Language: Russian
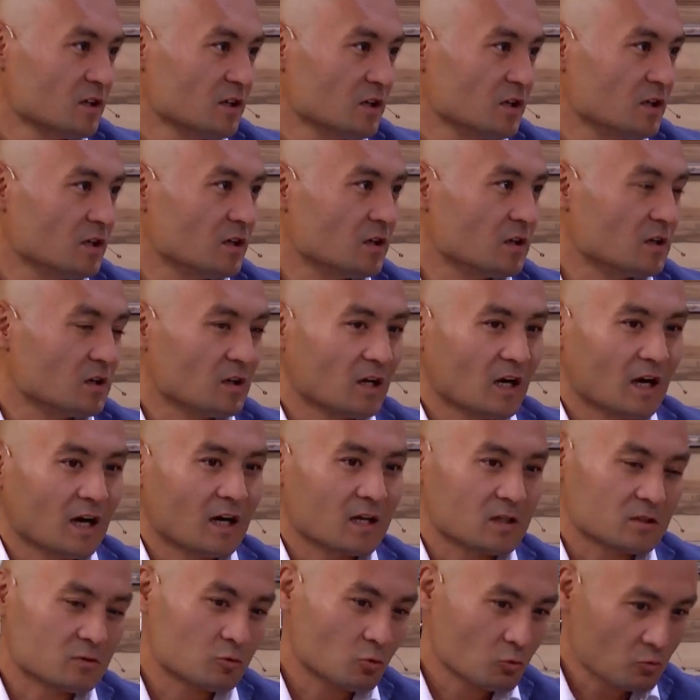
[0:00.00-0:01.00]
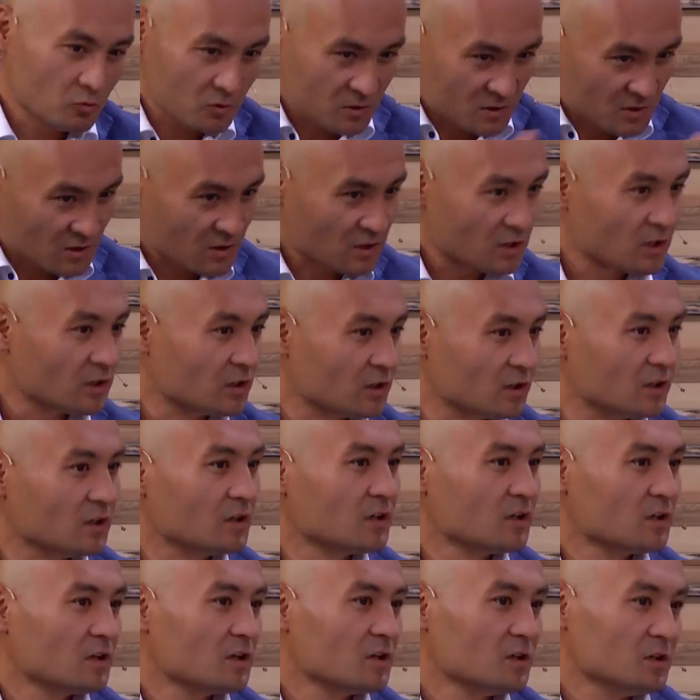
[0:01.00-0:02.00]
э, а с другой стороны,
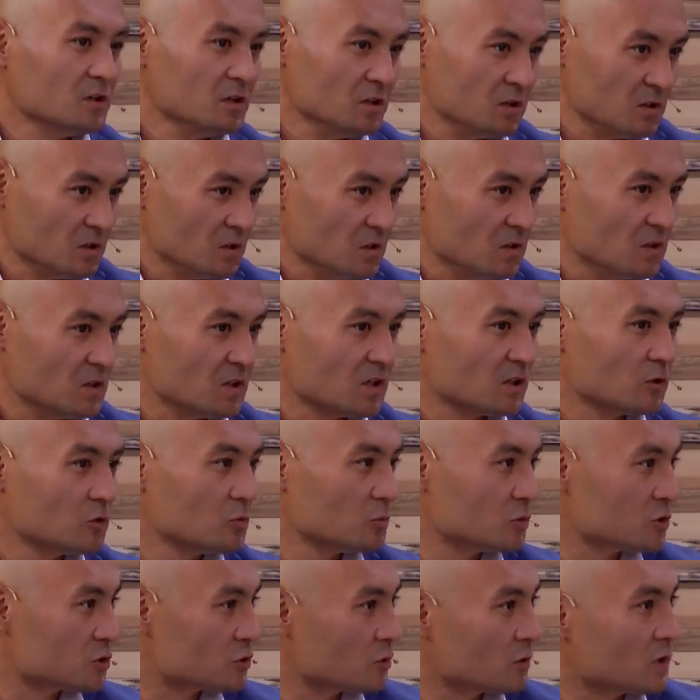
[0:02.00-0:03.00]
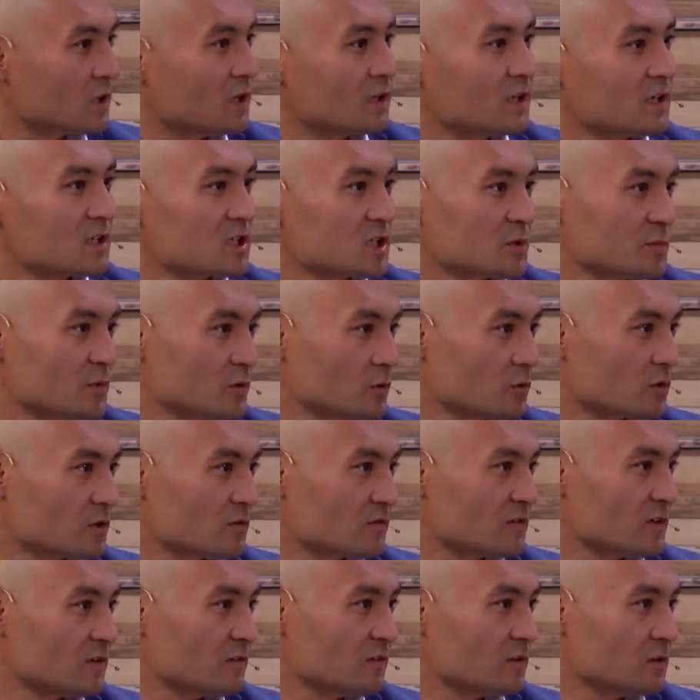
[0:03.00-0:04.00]
и я думаю, что для наших пилотов,
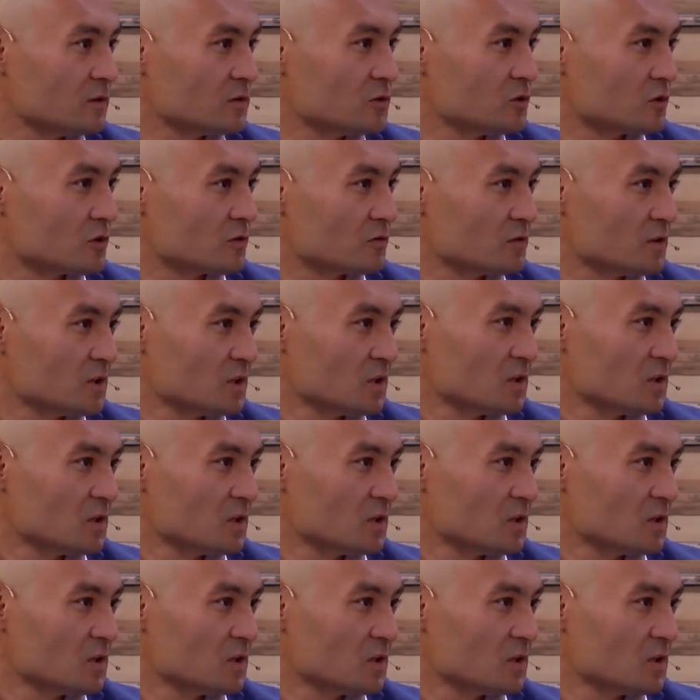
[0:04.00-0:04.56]
для волонтеров –